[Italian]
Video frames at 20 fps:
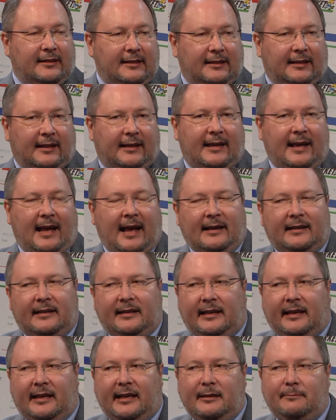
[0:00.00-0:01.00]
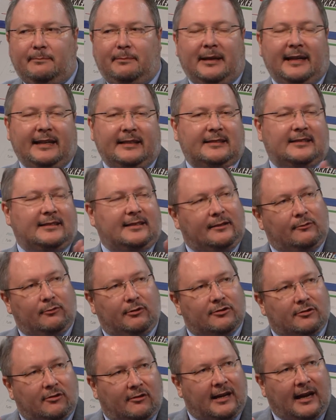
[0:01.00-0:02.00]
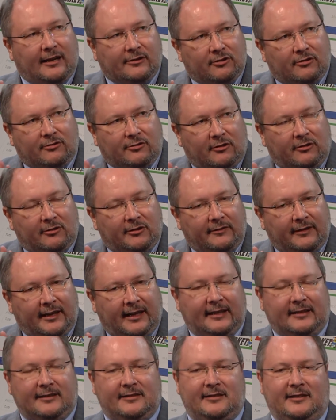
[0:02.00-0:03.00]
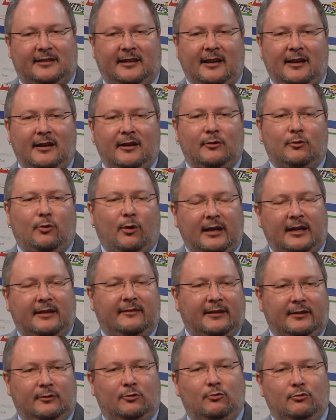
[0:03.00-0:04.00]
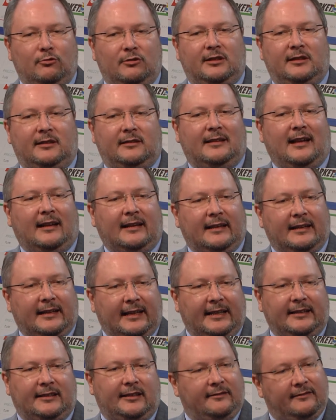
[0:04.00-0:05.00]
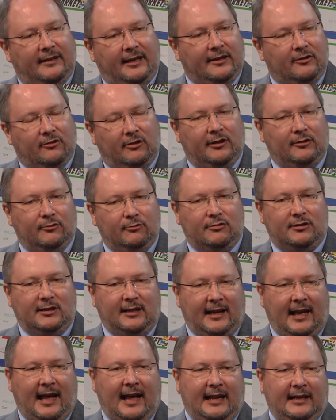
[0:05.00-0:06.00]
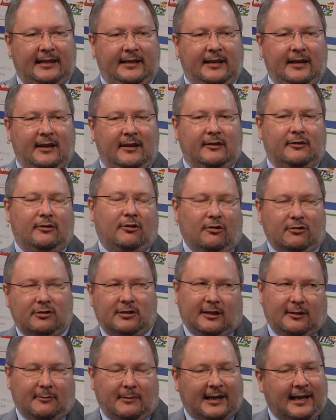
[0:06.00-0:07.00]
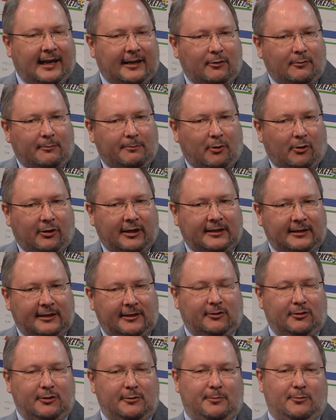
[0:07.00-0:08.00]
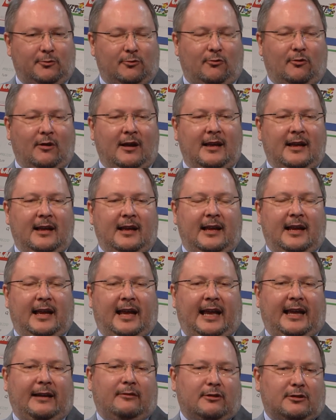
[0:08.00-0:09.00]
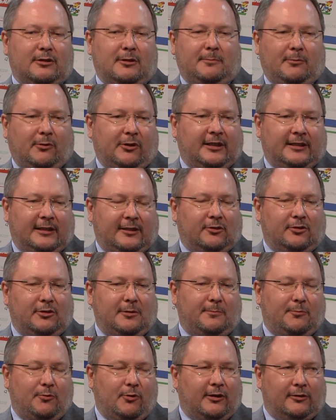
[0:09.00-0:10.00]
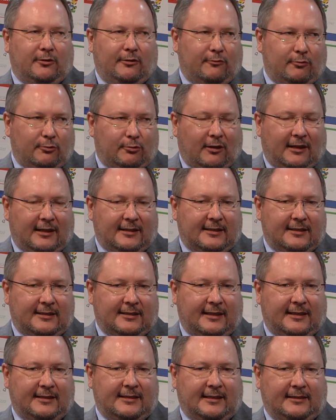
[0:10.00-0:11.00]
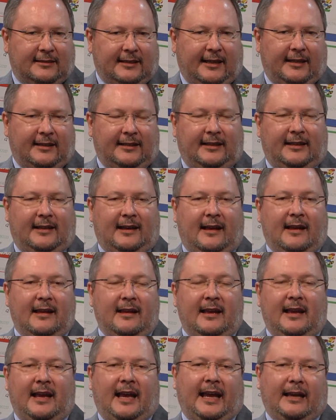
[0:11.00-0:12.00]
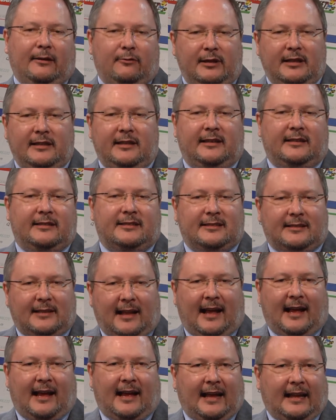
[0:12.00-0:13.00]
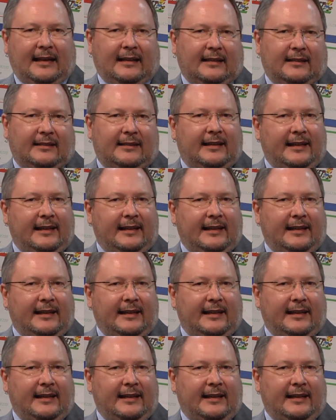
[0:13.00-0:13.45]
dire che anche i prezzi in questo caso sono diversi. Quelli venduti dalle reti veicoli industriali costano magari un pochettino di più e questo pochettino di più è dovuto all'assistenza tecnica e quindi sta al